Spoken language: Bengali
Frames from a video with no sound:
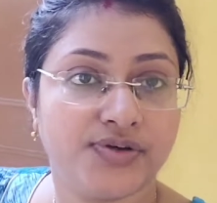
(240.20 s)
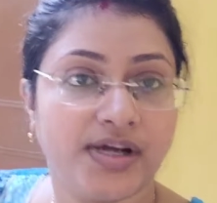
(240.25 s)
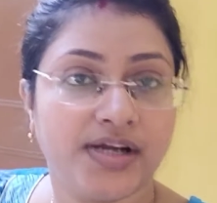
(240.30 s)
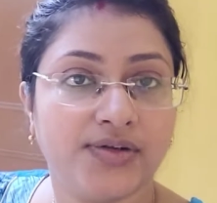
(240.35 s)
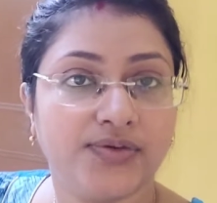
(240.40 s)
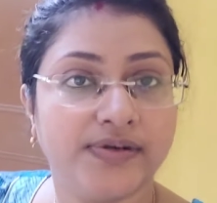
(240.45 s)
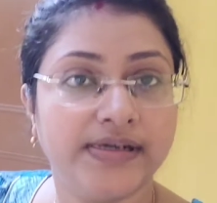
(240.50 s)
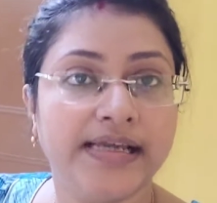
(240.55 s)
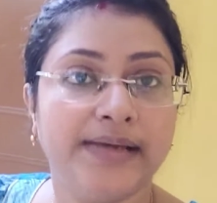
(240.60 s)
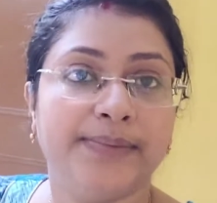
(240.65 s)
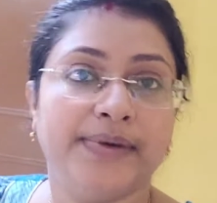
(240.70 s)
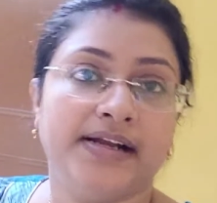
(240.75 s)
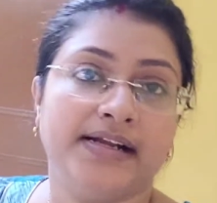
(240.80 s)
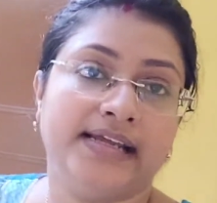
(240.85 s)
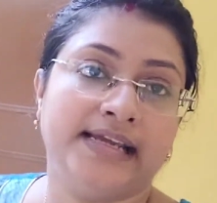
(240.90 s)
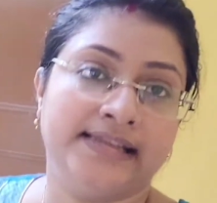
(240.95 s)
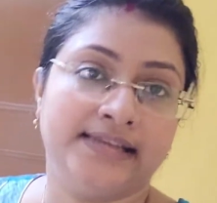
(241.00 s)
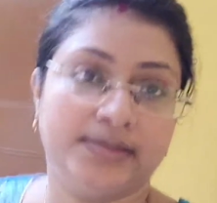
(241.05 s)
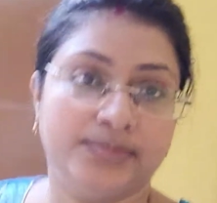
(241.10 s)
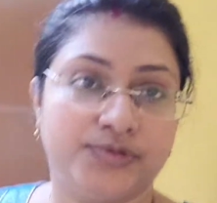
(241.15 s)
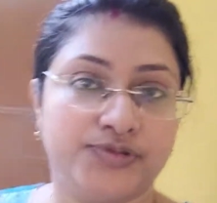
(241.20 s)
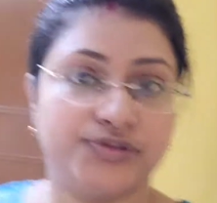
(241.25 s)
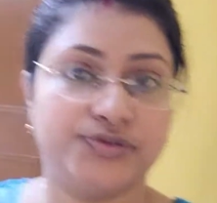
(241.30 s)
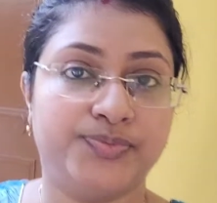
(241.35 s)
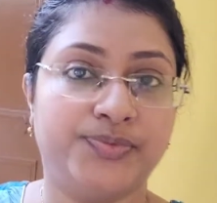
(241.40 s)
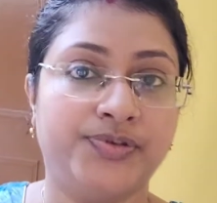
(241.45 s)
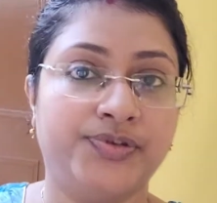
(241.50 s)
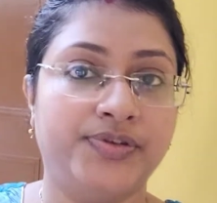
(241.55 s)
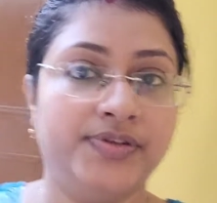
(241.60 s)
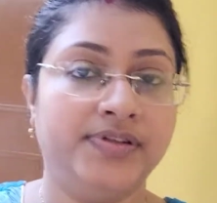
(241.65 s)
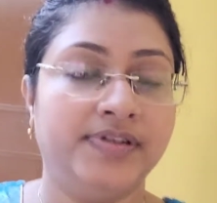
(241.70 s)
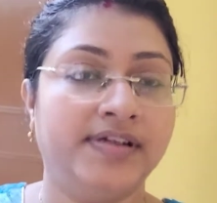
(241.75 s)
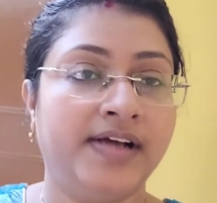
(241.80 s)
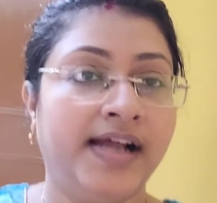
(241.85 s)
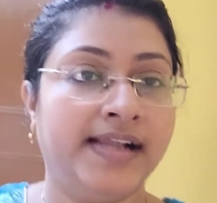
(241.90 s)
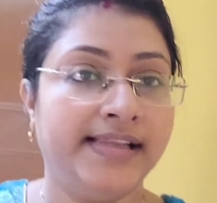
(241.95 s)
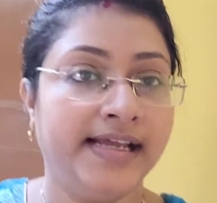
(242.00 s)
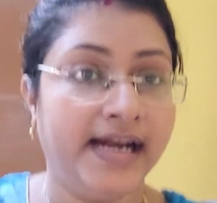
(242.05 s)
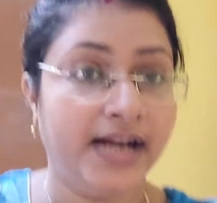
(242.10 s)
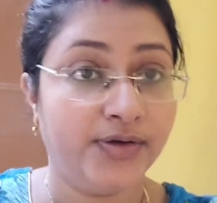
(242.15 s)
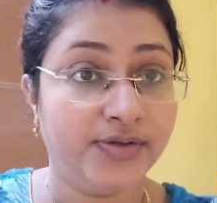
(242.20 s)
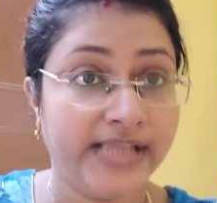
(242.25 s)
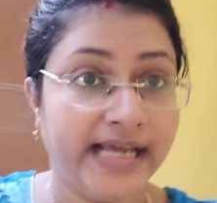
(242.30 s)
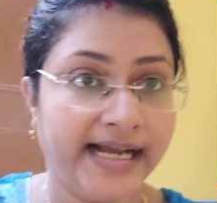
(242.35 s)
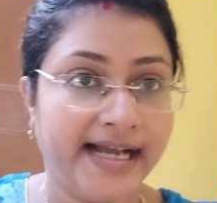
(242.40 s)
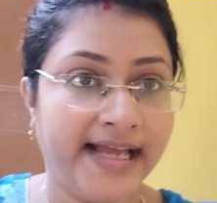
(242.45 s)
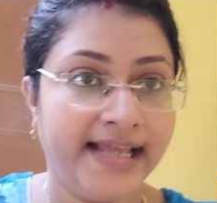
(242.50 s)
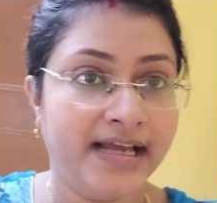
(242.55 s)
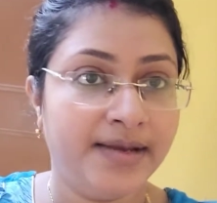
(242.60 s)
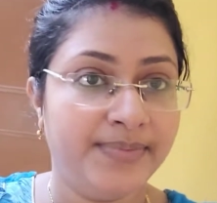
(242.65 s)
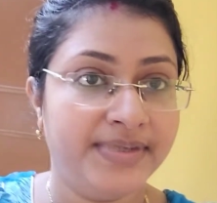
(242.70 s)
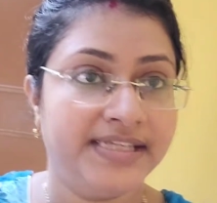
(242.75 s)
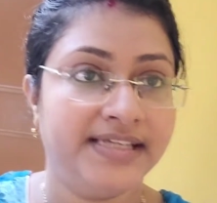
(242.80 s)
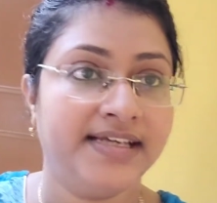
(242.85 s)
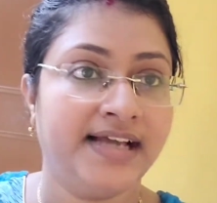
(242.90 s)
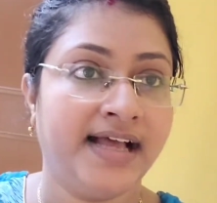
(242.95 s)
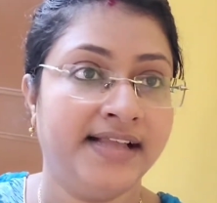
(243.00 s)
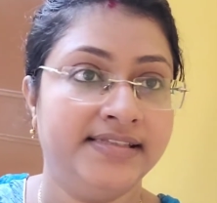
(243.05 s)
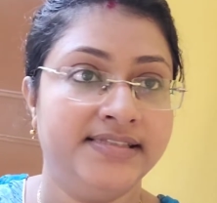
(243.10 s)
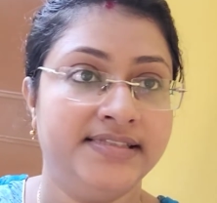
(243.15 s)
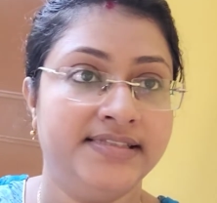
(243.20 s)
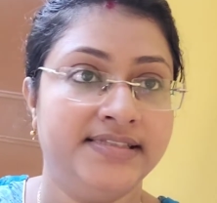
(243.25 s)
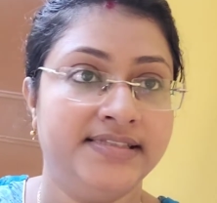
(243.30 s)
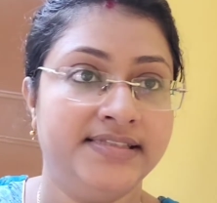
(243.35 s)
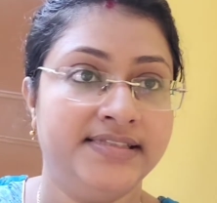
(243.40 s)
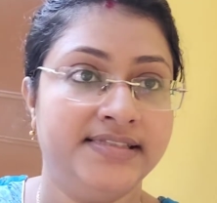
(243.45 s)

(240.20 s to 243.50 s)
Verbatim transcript: জোগাড় করে এবার খেতে বসবো আর দাঁড়াও দেখাই আমি কি খাচ্ছি